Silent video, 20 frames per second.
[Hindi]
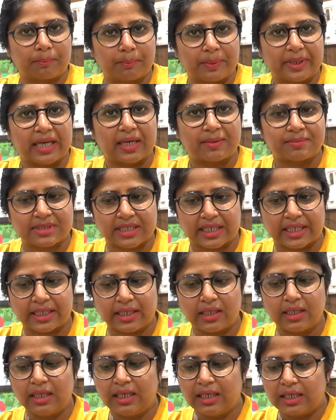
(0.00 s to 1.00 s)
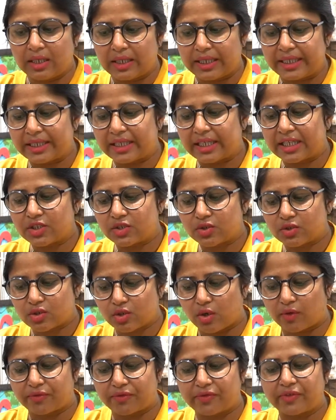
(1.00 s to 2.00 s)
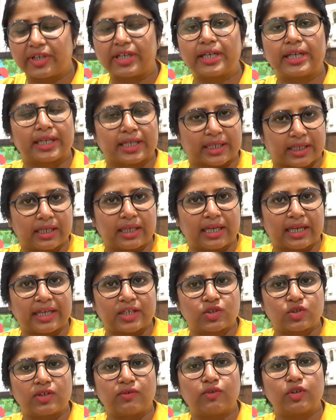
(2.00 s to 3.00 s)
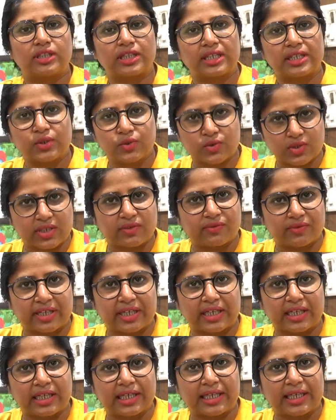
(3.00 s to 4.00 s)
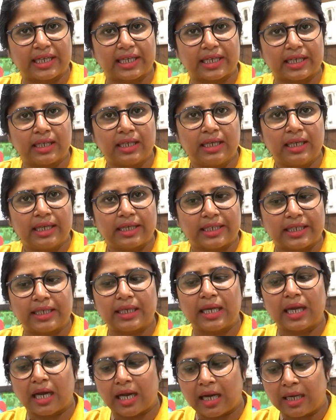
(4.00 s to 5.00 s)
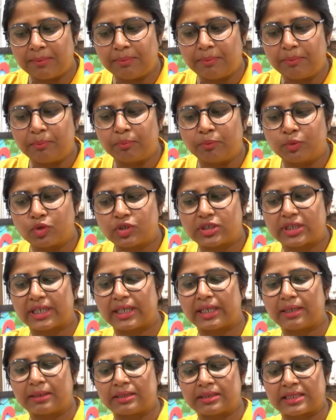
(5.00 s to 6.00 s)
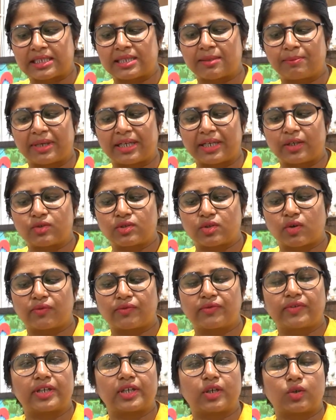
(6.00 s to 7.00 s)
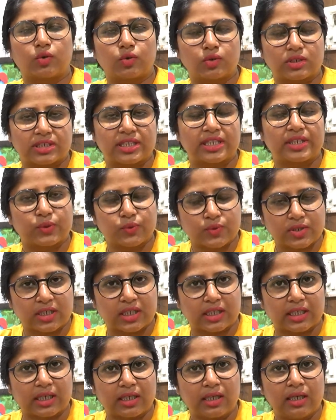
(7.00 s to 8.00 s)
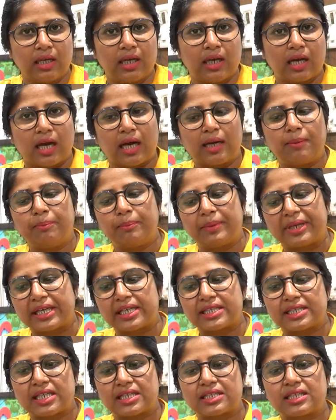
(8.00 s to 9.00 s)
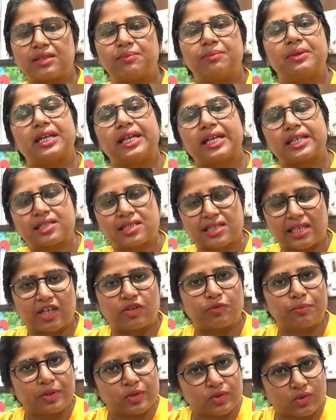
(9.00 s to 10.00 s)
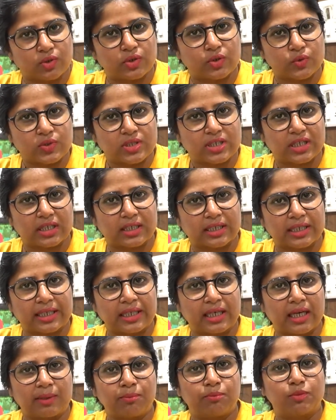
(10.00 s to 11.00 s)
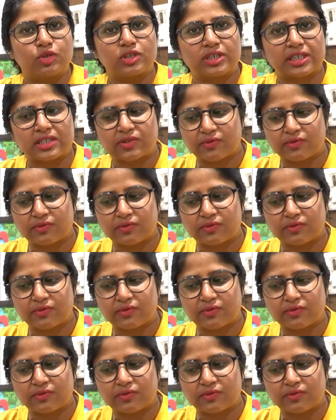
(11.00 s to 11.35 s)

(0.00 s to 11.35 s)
पे आप जाएं इनका जो सॉफ्टवेयर है एक्चुअली वो इतना यूज़र फ्रेंडली है कि अब मुझे जैसे मैंने उस सॉफ्टवेयर को खुद से यूज़ करा अब मेरे साथ साथ मेरा एक स्टाफ भी उसको यूज़ कर रहा है अब मुझे